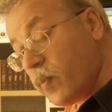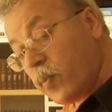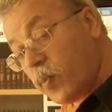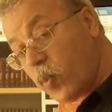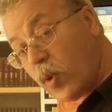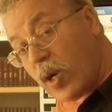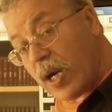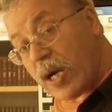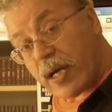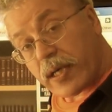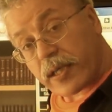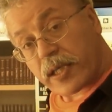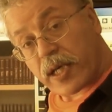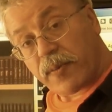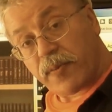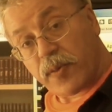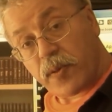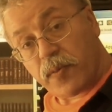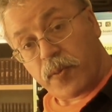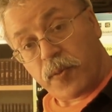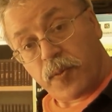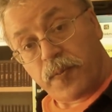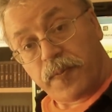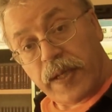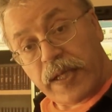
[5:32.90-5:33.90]
bu
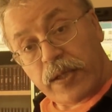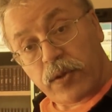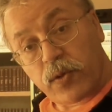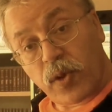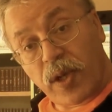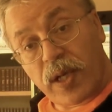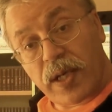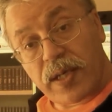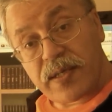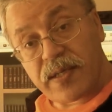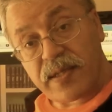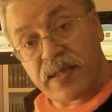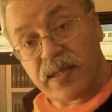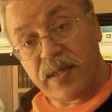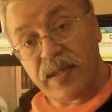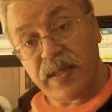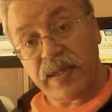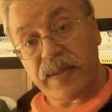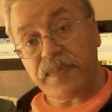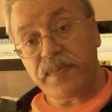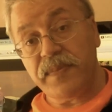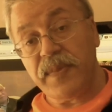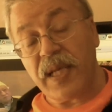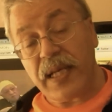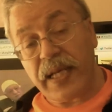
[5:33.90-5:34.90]
adamın bu
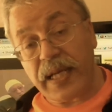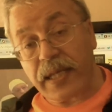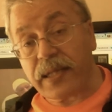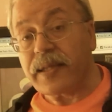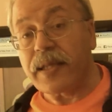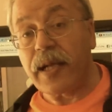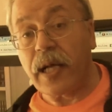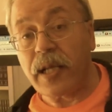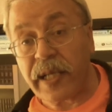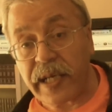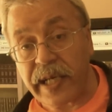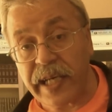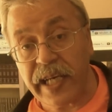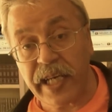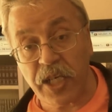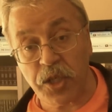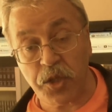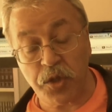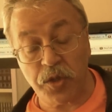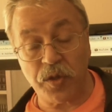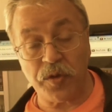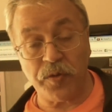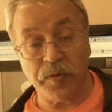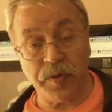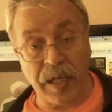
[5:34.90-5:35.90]
bedduası millet dalga
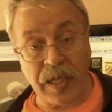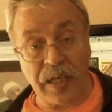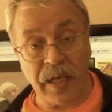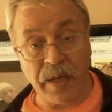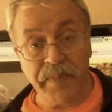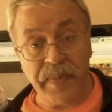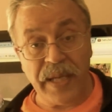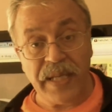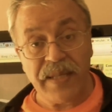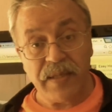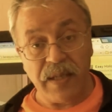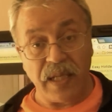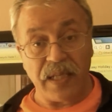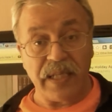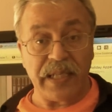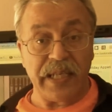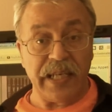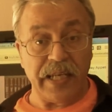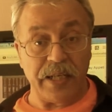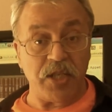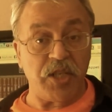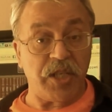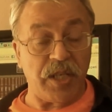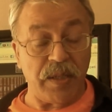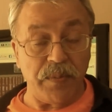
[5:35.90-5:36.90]
geçiyor fena. Ben dalga
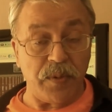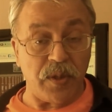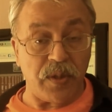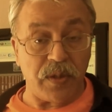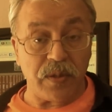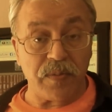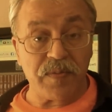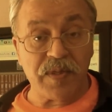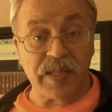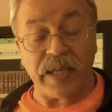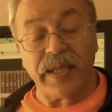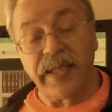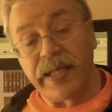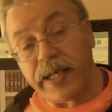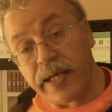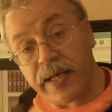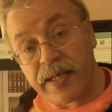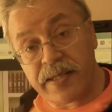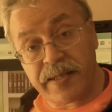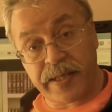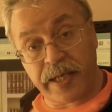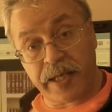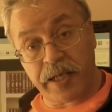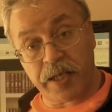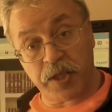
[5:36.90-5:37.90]
geçemiyorum. Zaten
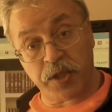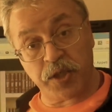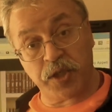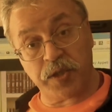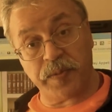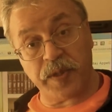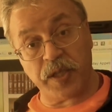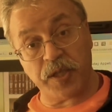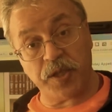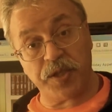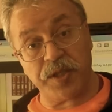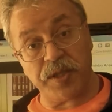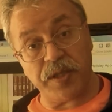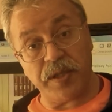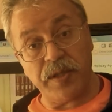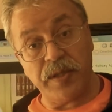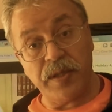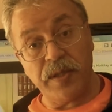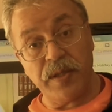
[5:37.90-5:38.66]
hezeyancı başı.